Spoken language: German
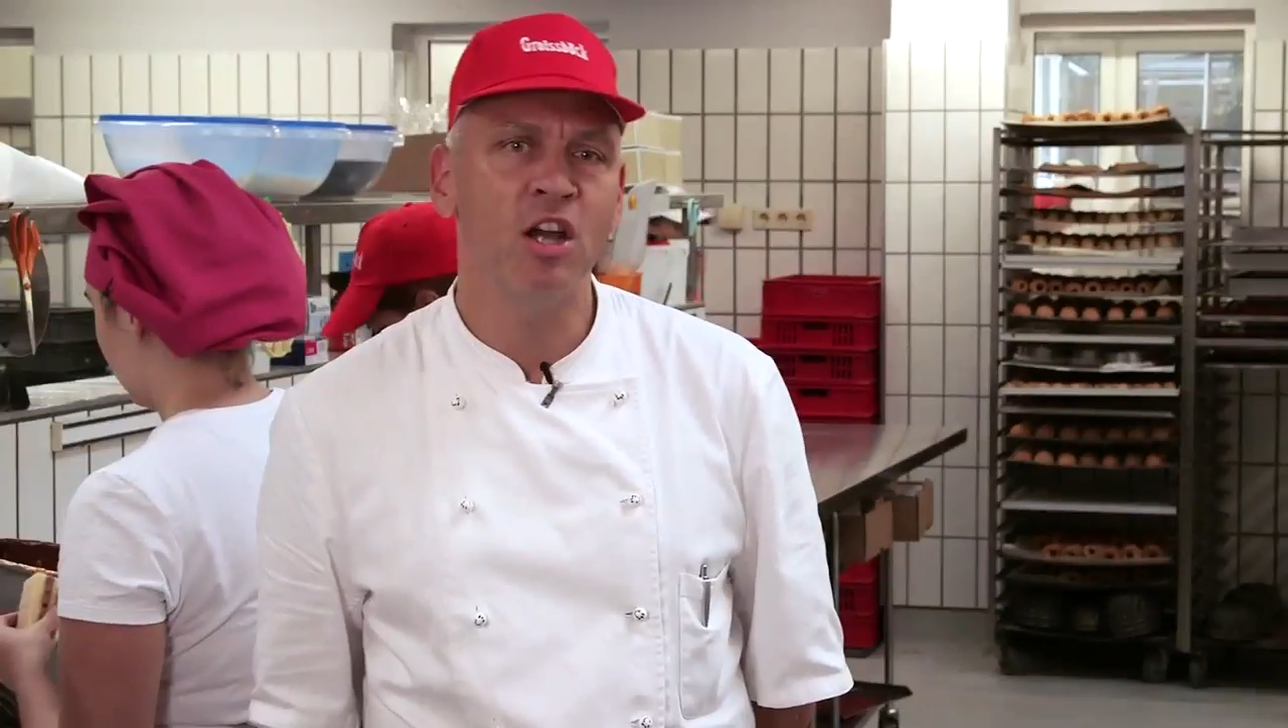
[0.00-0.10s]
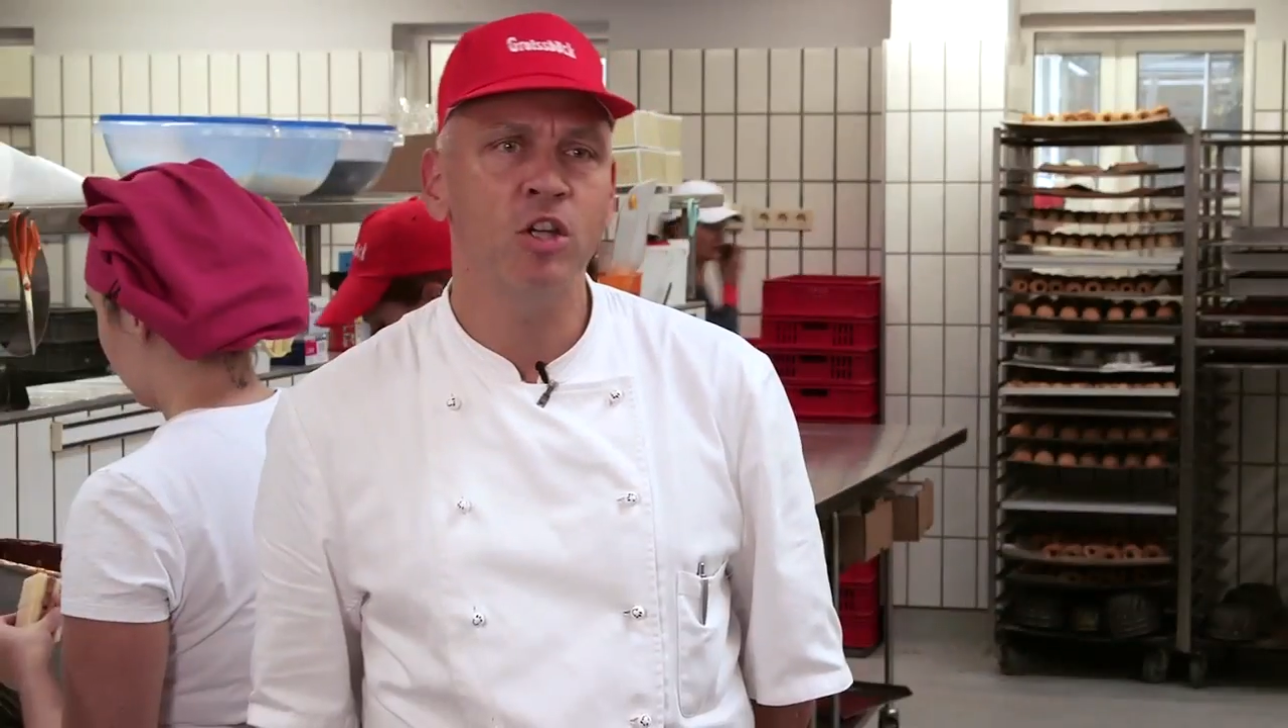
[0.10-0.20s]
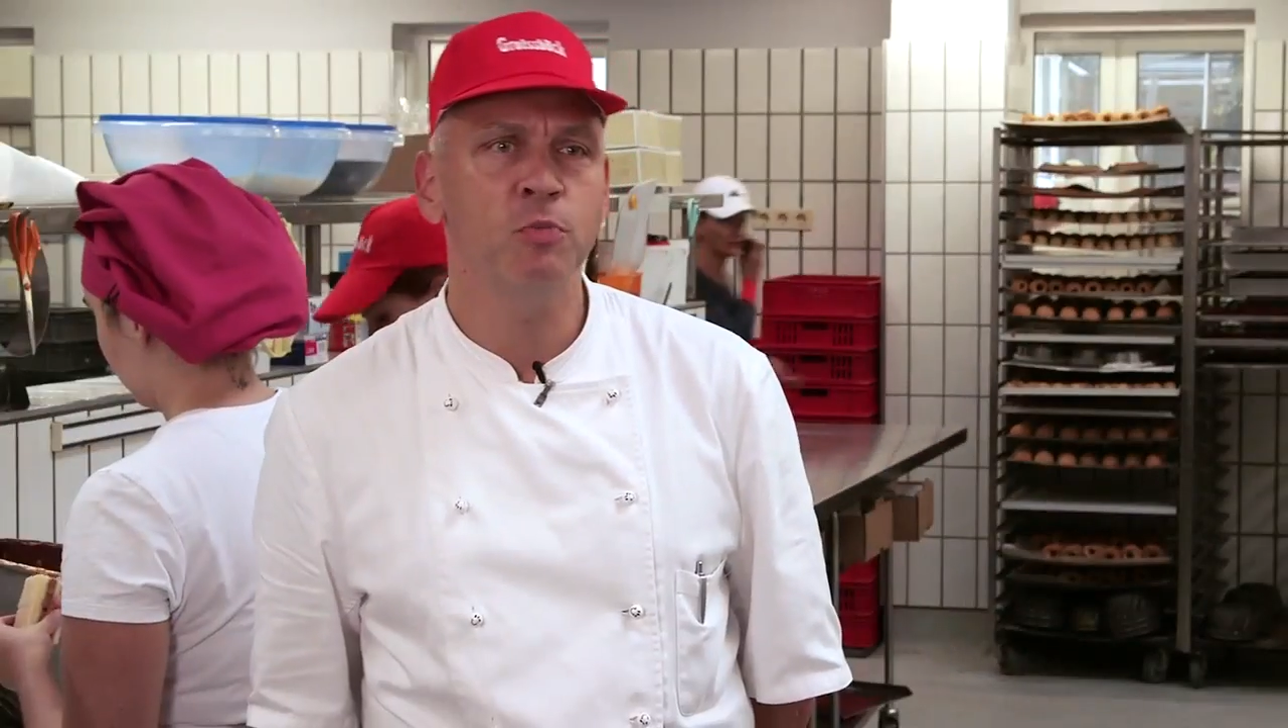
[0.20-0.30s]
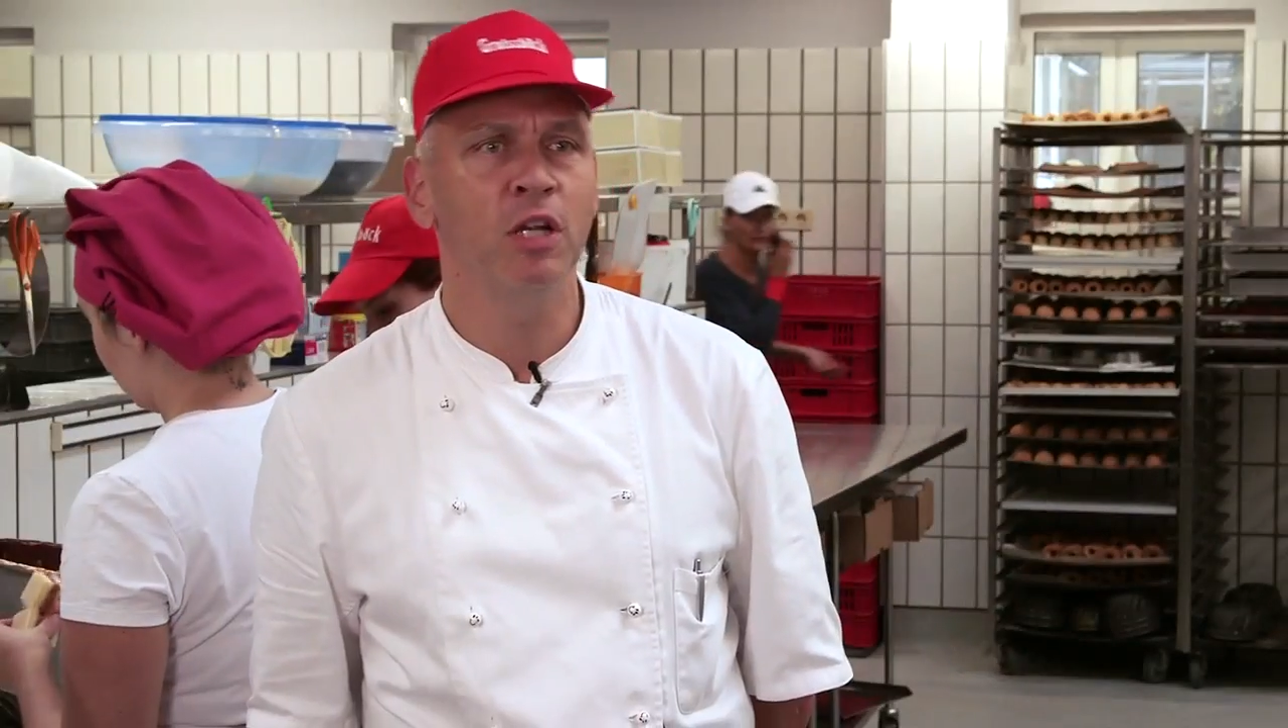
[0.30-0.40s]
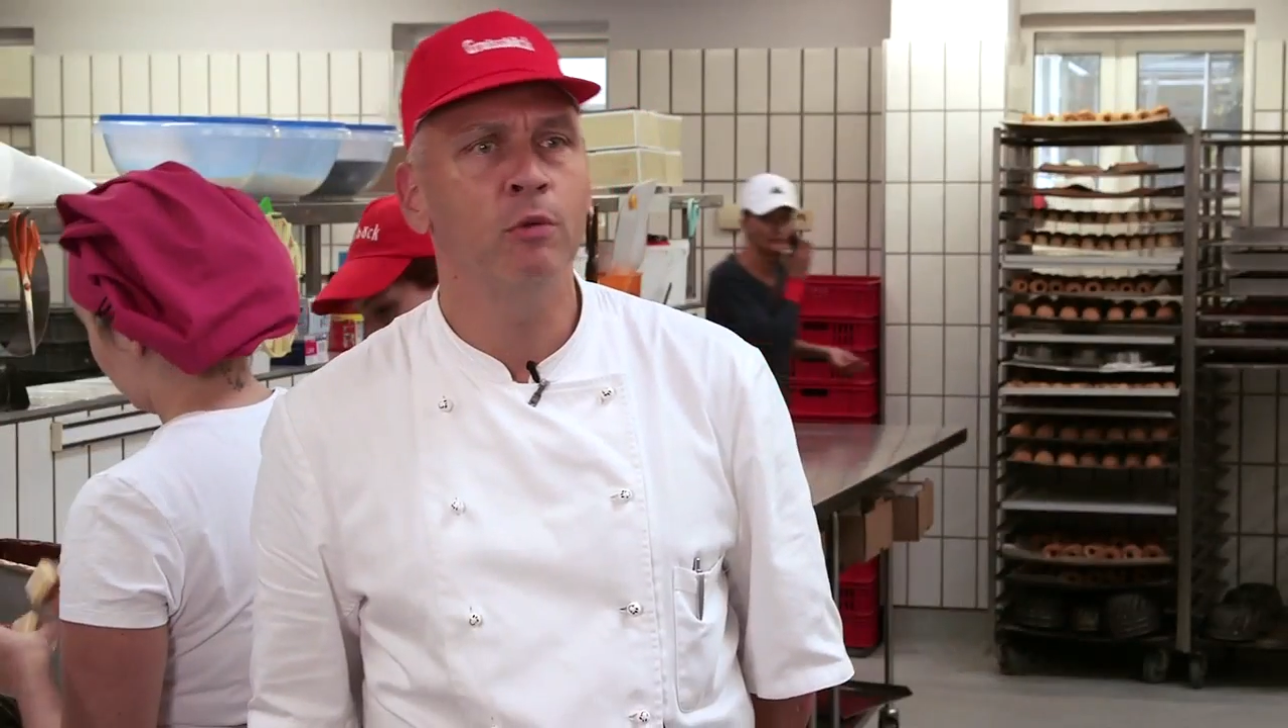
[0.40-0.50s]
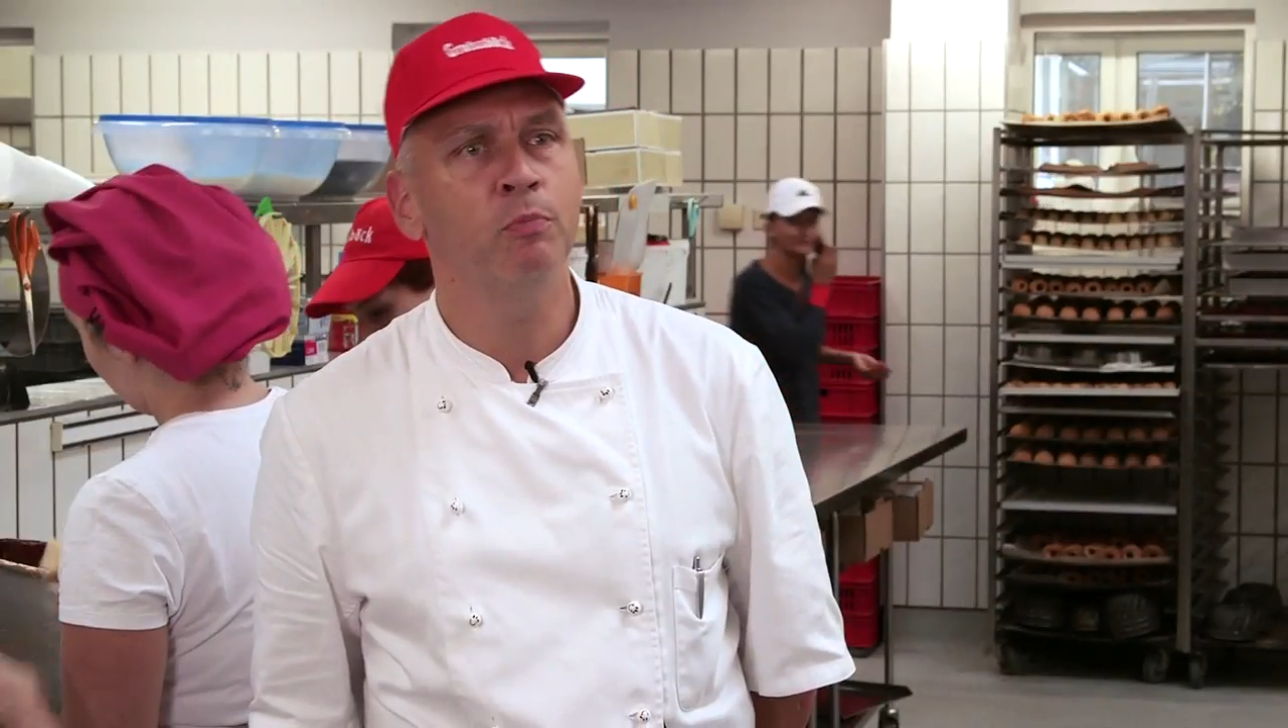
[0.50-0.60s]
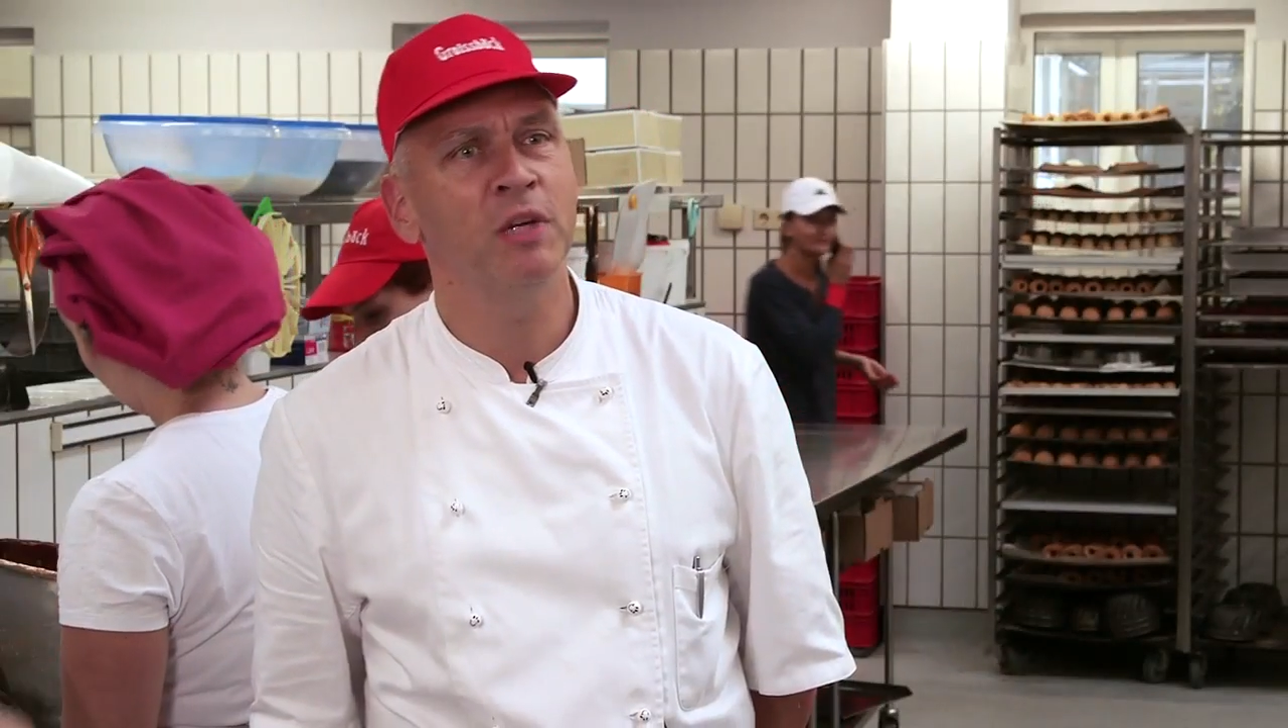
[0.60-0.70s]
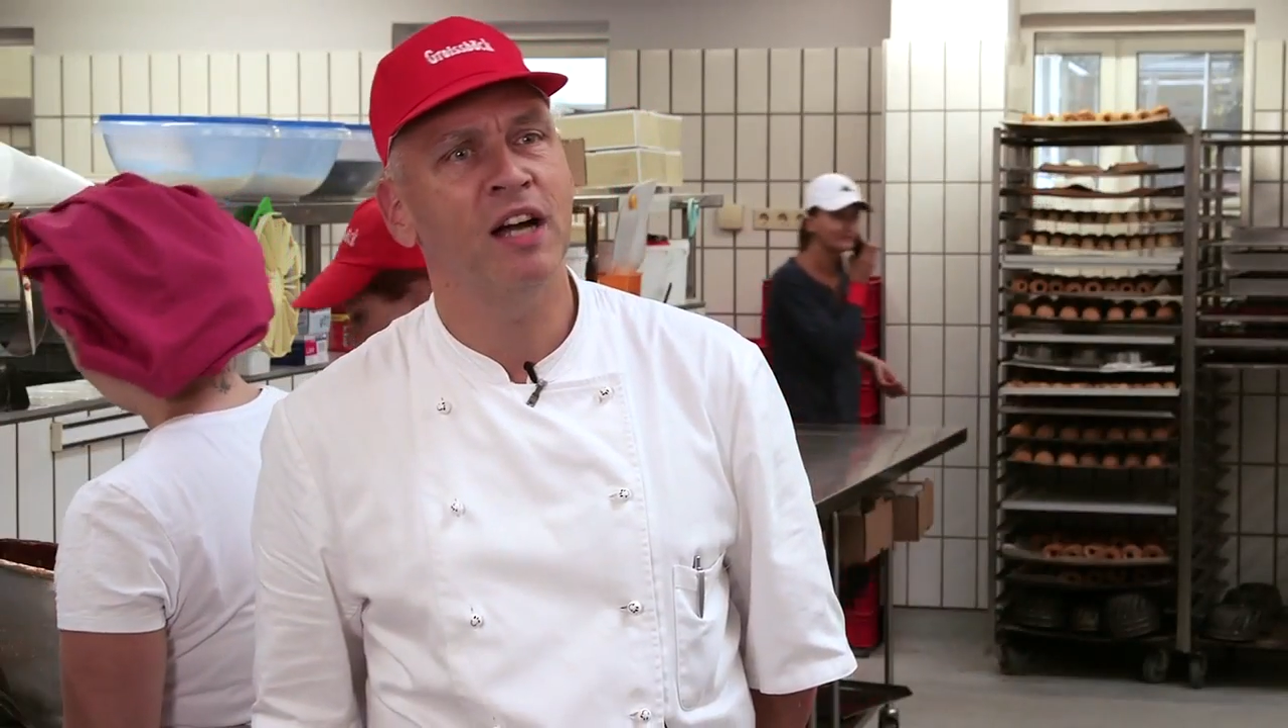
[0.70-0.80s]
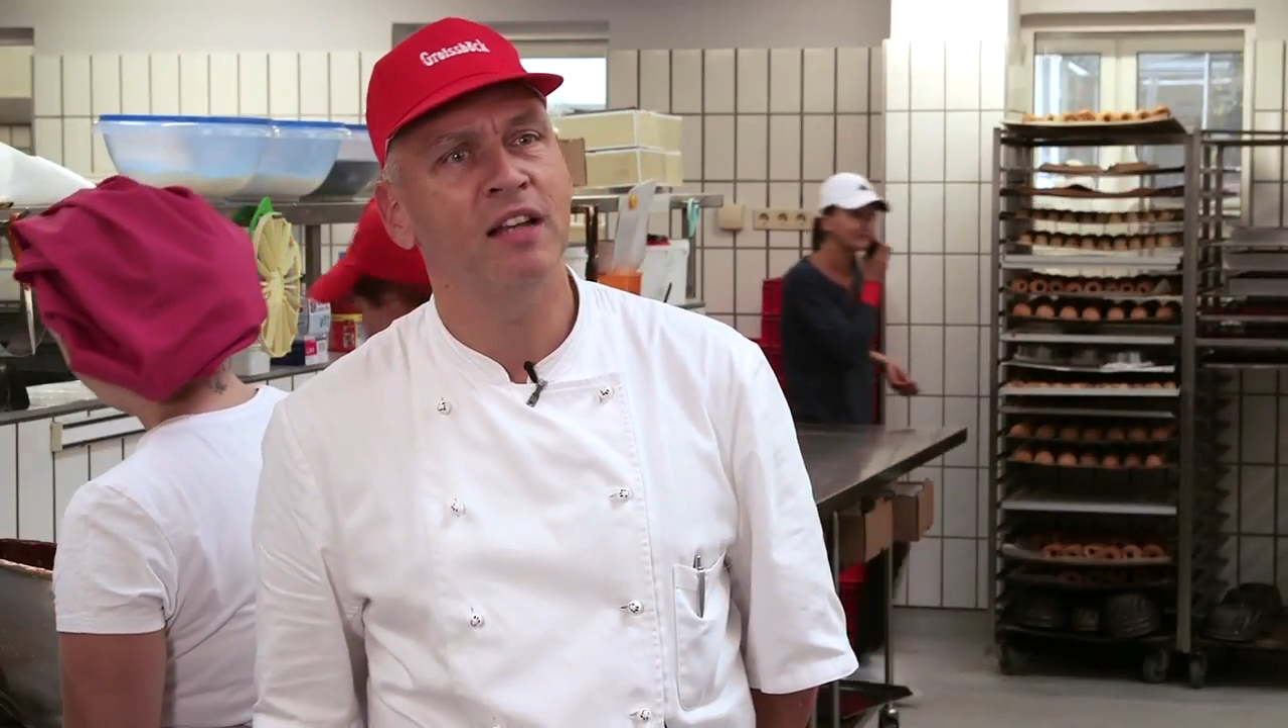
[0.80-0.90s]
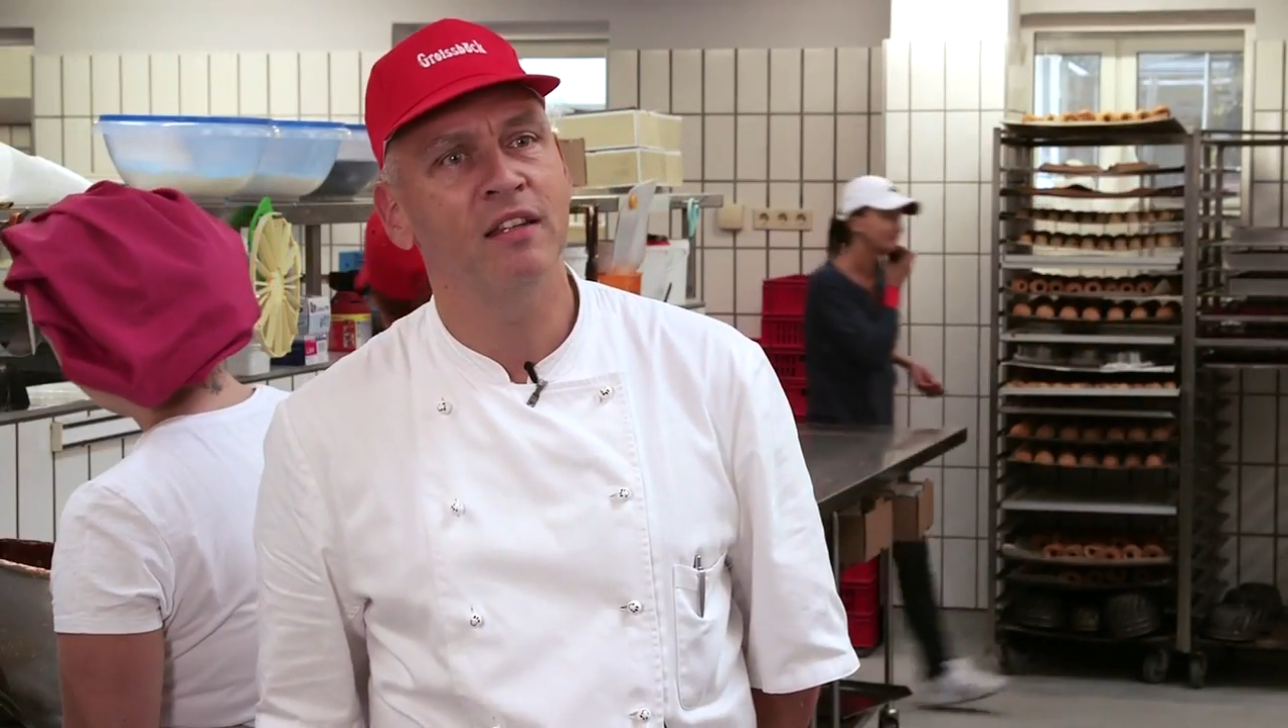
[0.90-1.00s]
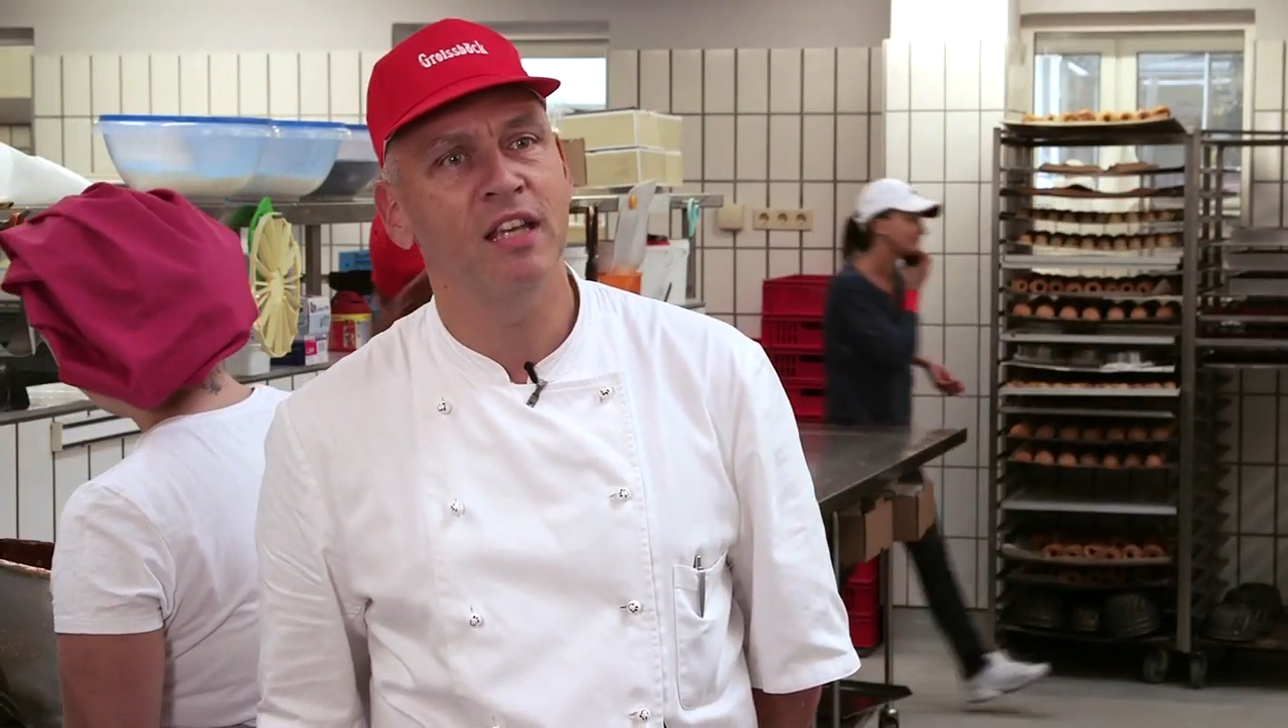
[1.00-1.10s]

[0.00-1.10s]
Ausbildung begann